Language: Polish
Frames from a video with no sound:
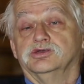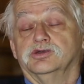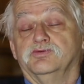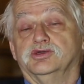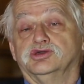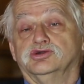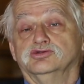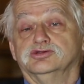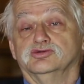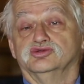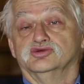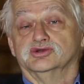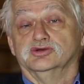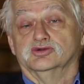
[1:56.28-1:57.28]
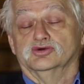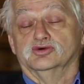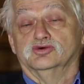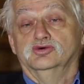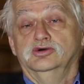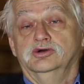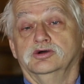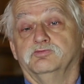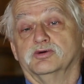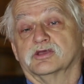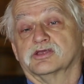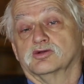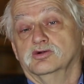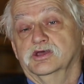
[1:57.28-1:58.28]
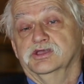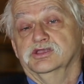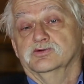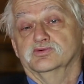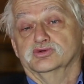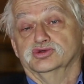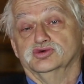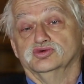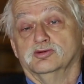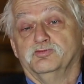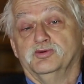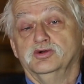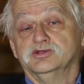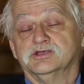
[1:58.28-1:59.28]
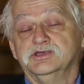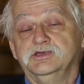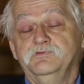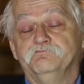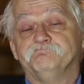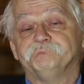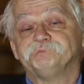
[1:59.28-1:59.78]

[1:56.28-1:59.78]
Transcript: W 1992 roku po raz kolejny wrócił do Polski